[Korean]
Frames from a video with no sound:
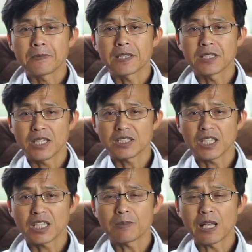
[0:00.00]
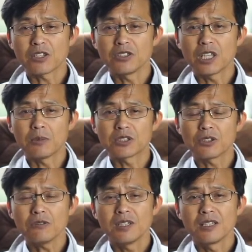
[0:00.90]
그의 책이
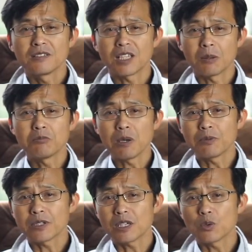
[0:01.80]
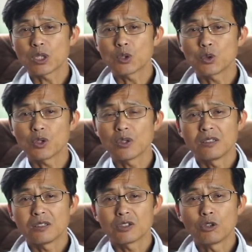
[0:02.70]
발견되면서 남부 아프리카 위구노
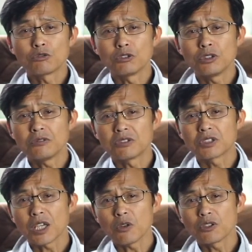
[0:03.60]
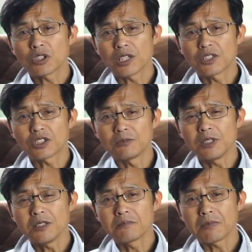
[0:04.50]
연구는 새로운 전환점을
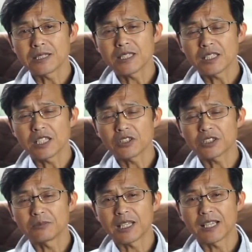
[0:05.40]
맞이하게 되었습니다.